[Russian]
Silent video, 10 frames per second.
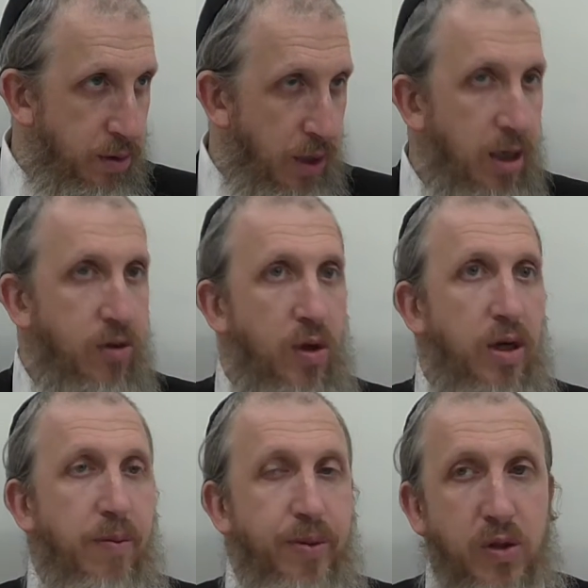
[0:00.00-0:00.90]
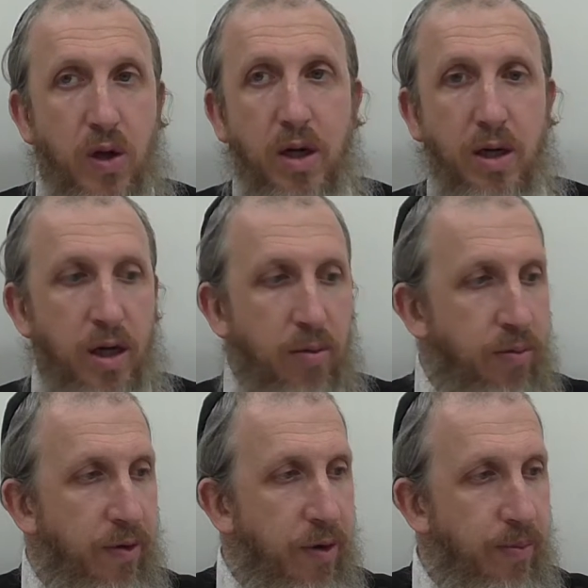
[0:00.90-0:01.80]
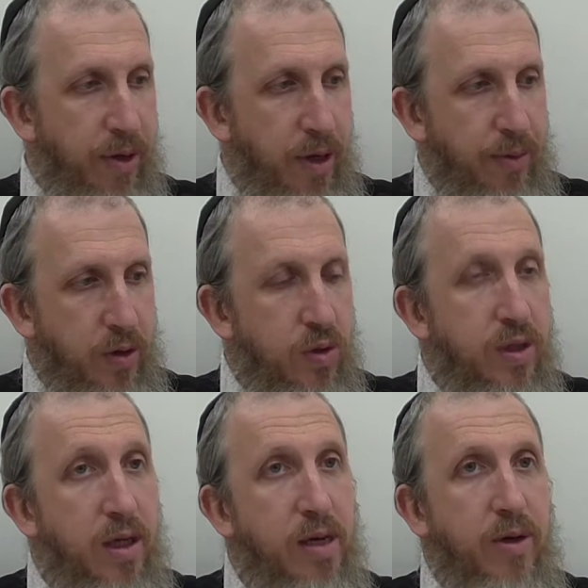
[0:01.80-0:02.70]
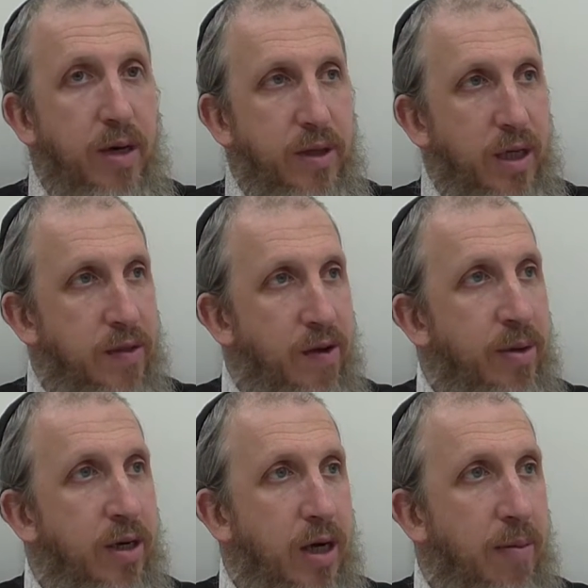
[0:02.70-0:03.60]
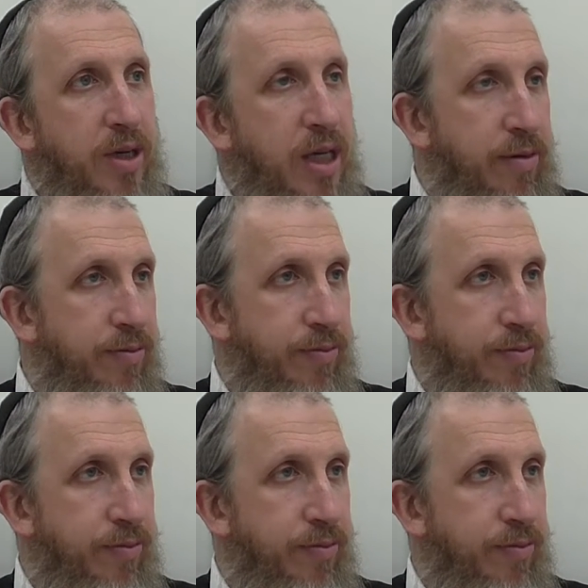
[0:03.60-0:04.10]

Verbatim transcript: да, который как песок, образуются такие так называемые комки,